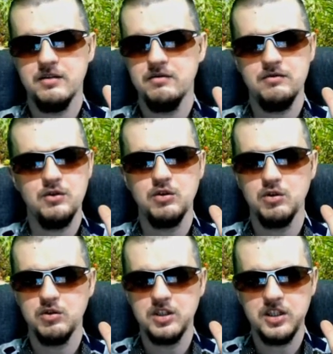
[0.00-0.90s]
ну то
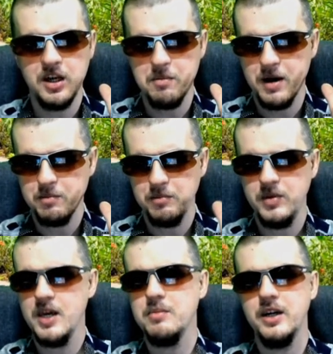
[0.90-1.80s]
есть тема
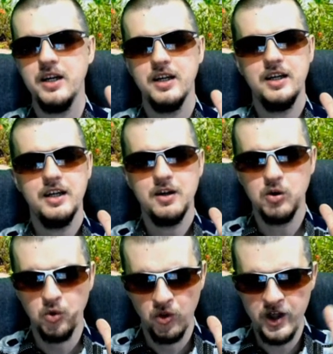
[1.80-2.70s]
мемы
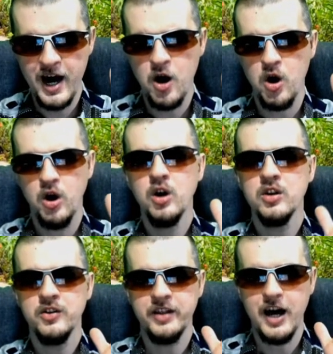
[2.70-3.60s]
кундао
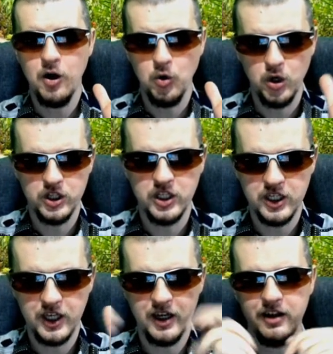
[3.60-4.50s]
на
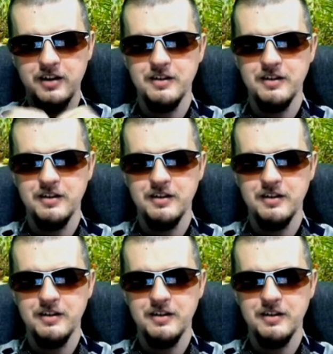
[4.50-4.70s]
отдыхе.